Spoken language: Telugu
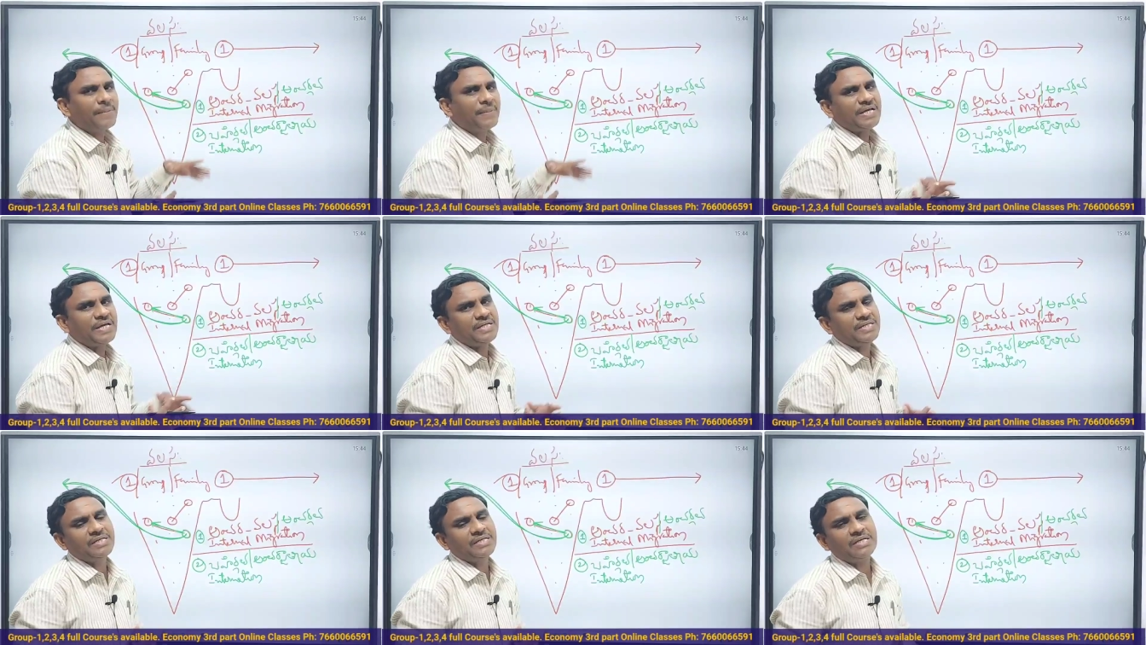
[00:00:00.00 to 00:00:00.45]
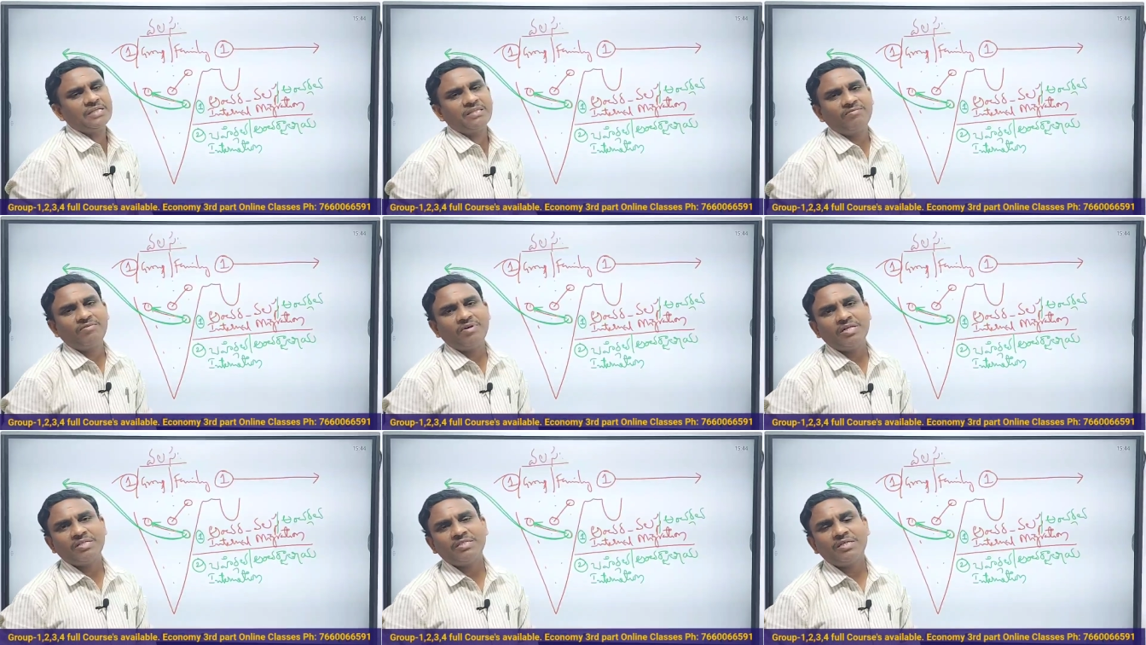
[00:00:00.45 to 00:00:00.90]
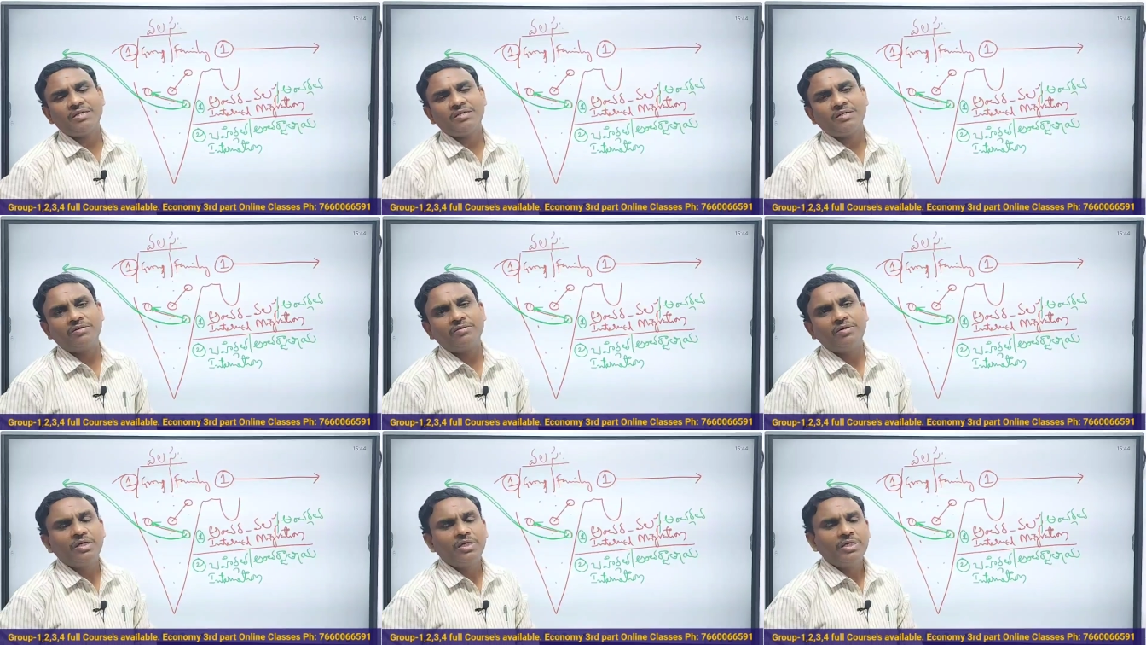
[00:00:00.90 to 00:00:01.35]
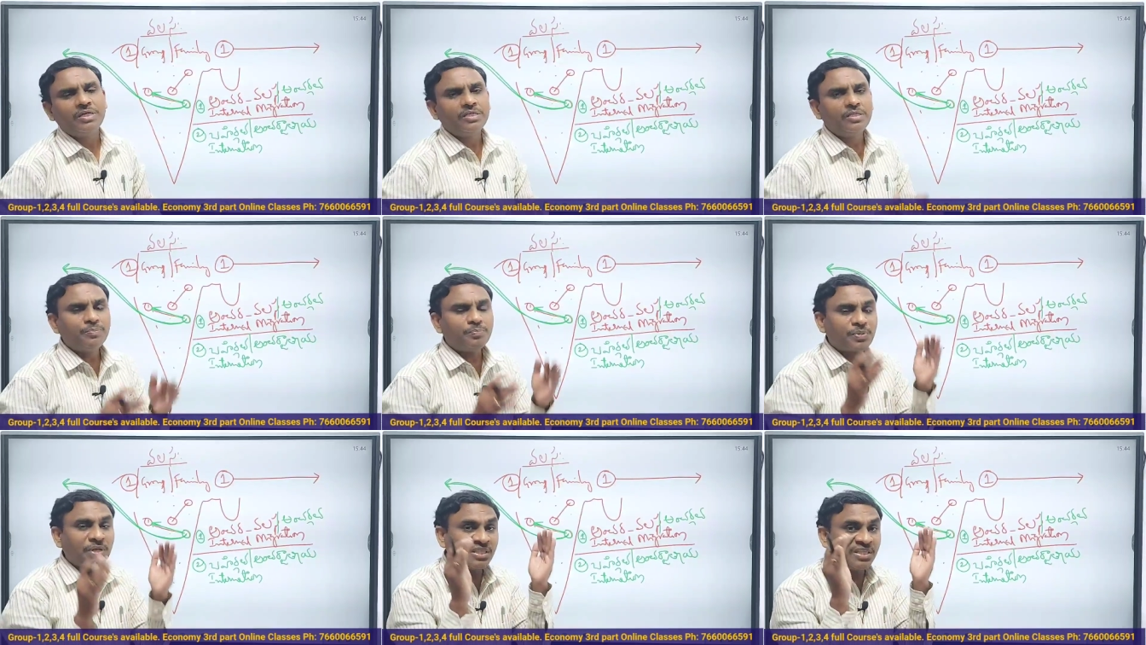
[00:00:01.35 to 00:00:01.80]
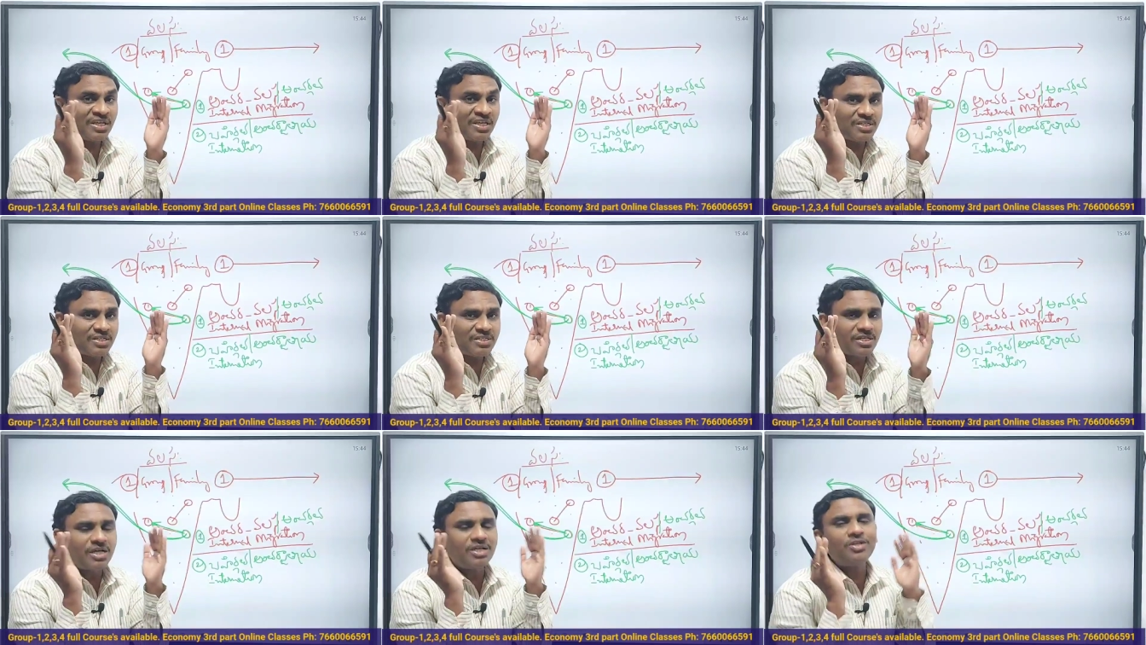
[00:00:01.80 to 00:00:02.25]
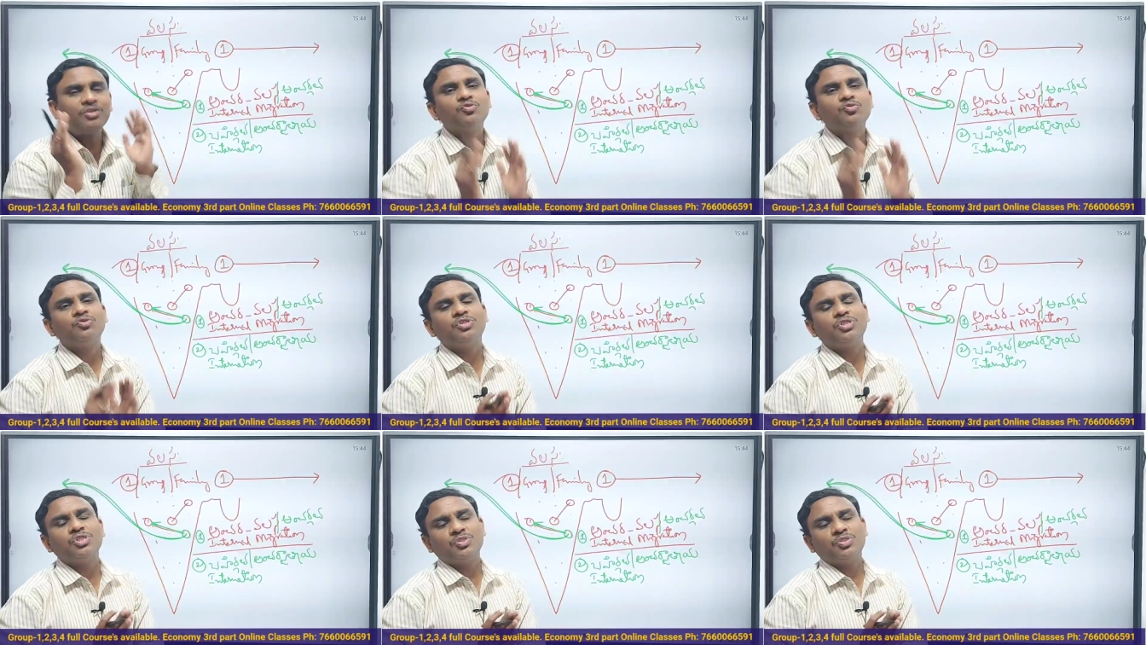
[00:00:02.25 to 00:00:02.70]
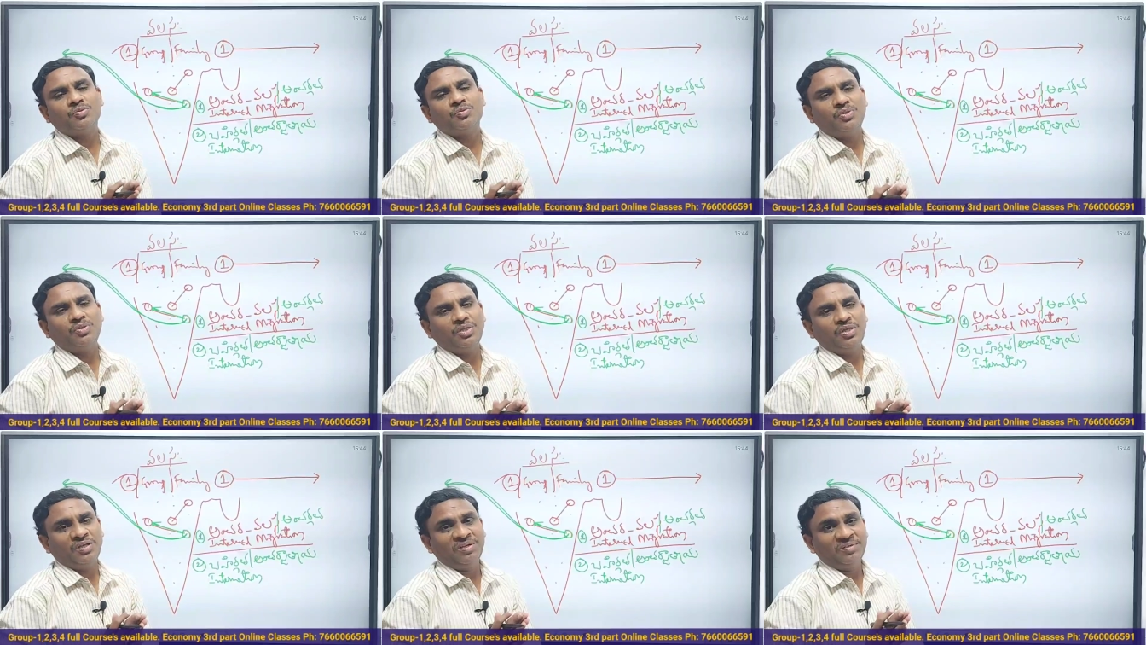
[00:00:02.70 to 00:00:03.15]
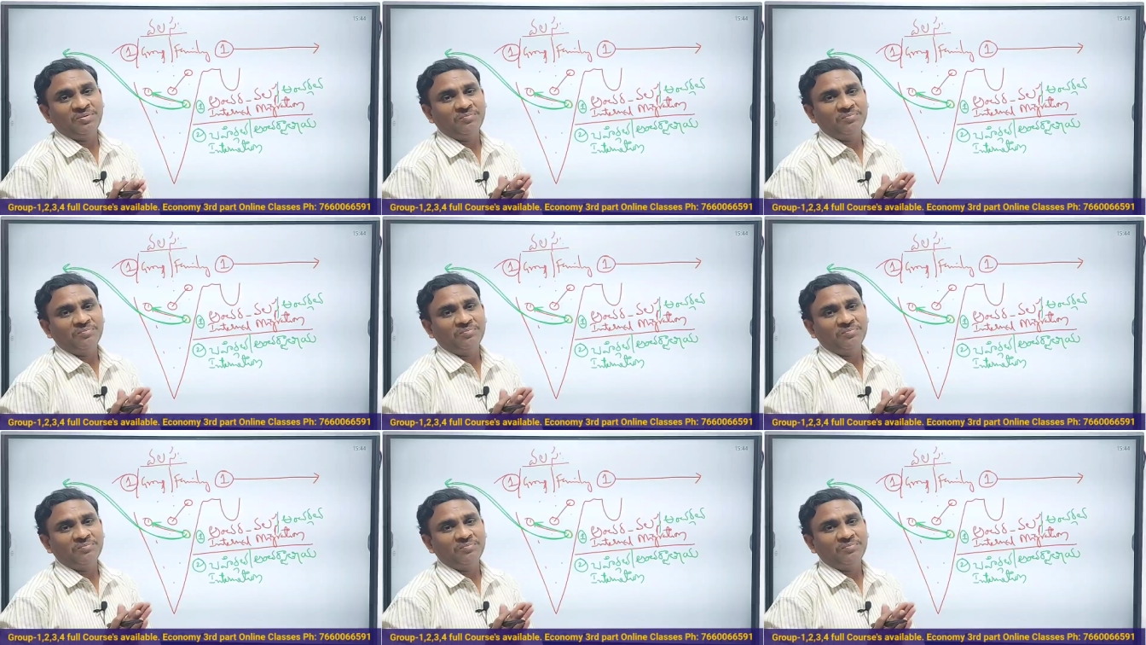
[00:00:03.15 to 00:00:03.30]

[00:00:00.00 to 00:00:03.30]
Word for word: బహిర్గత వలస అంటారు ఇది ప్రదేశాన్ని సూచిస్తుంది